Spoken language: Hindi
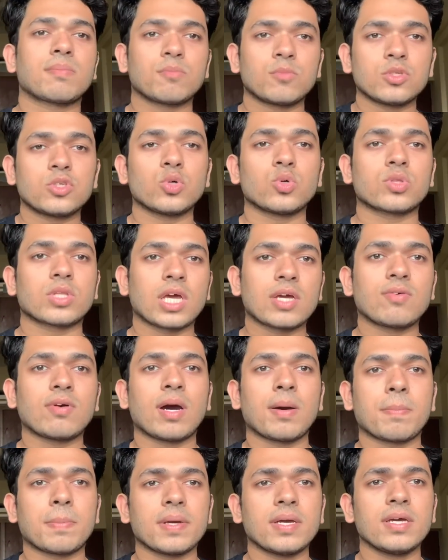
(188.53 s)
सब कुछ होता है
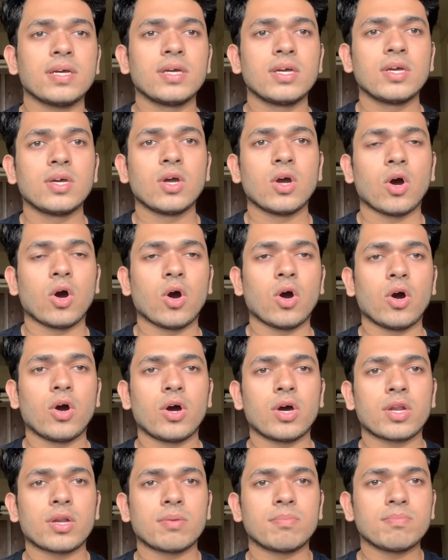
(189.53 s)
वहाँ पे
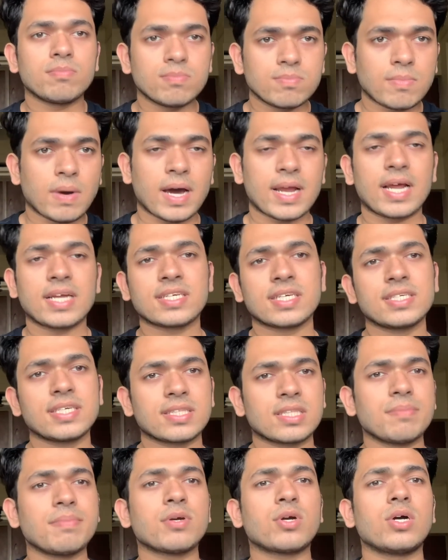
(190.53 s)
और महाराष्ट्र के
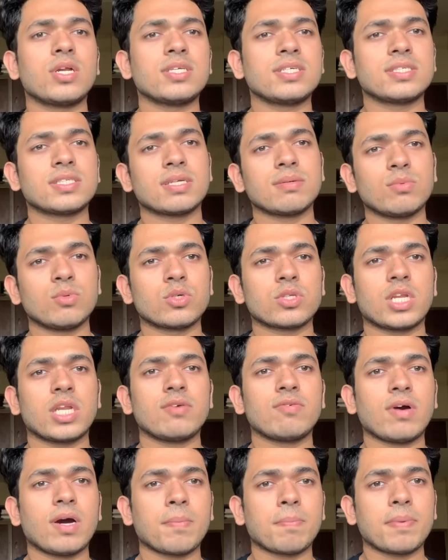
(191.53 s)
जितने भी कॉलेजेस हैं
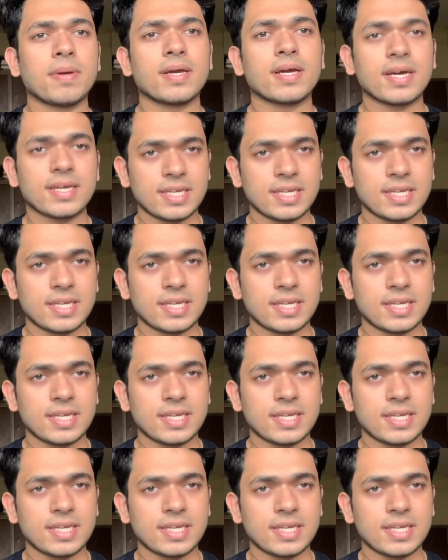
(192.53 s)
मोस्टली वहाँ पे